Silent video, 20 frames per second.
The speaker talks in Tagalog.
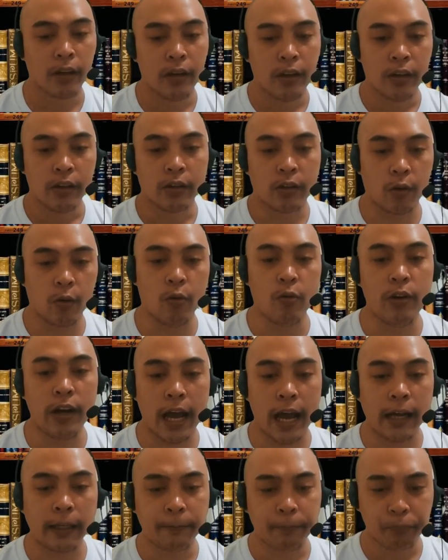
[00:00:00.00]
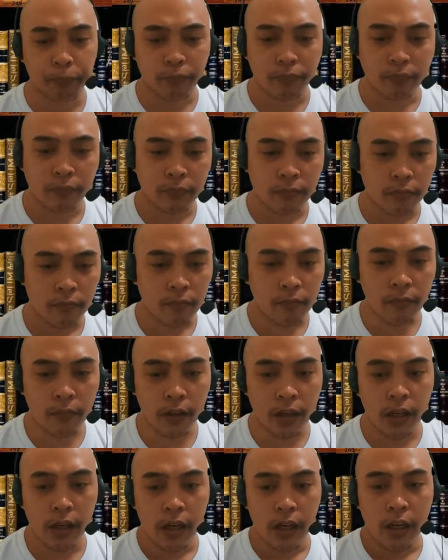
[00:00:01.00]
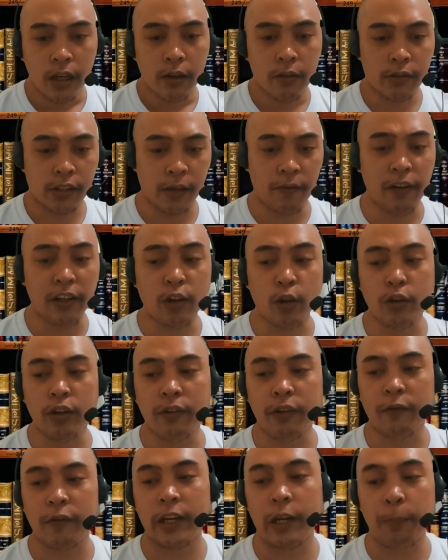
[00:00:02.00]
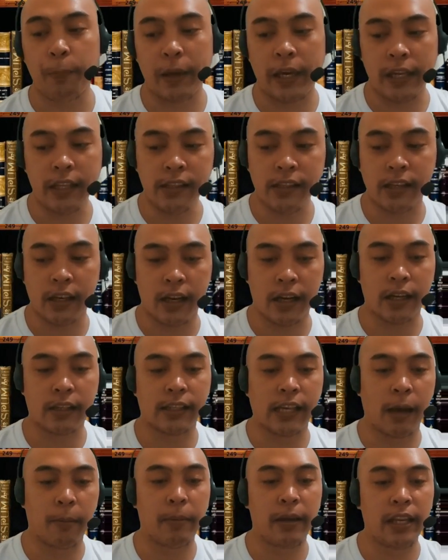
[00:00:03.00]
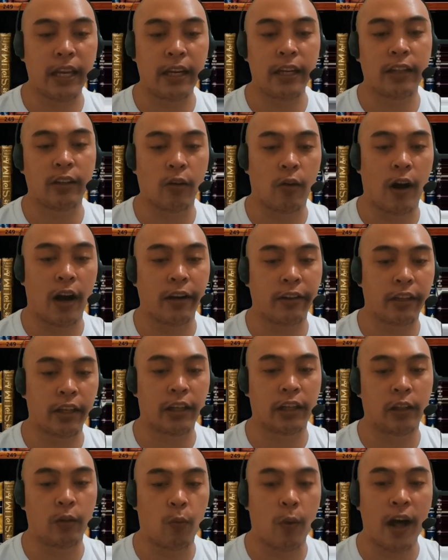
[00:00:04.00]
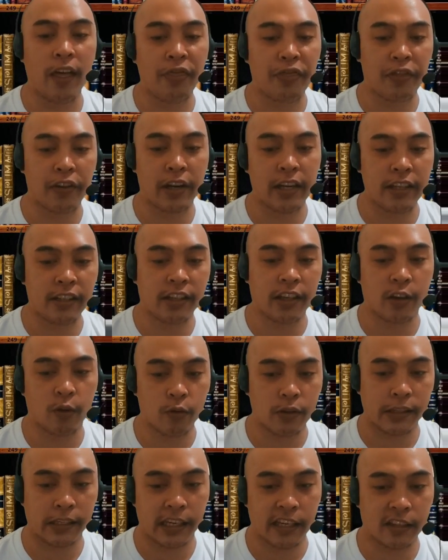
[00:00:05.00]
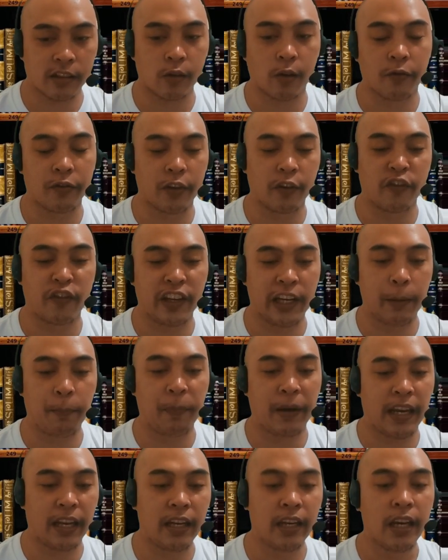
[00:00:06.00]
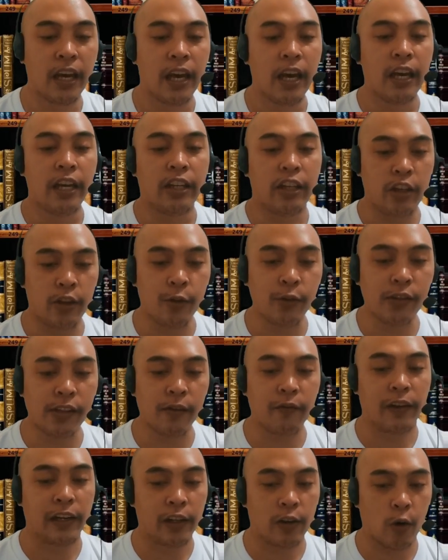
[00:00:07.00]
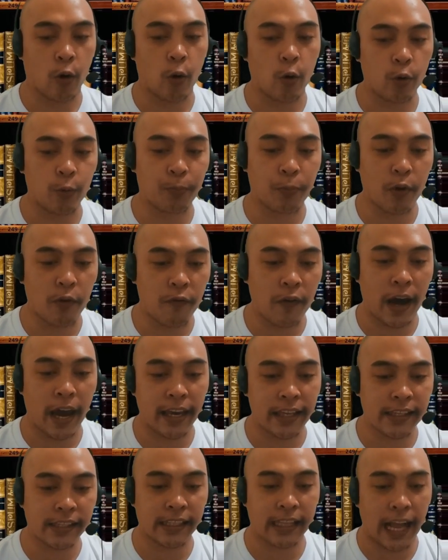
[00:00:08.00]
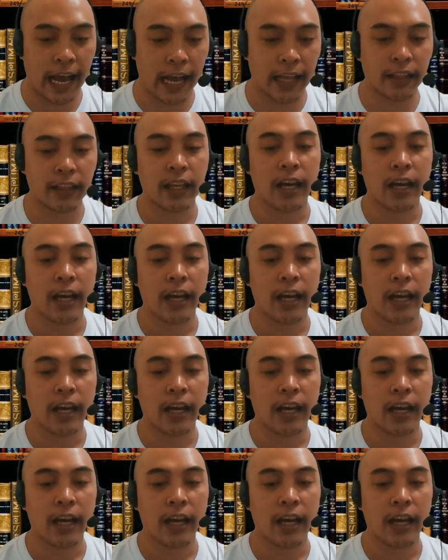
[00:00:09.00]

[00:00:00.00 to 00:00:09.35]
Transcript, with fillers: So, una, yung Civil Code of the Philippines, uh, sabi niya dito, Article 1306 of the Philippine New Civil Code provides that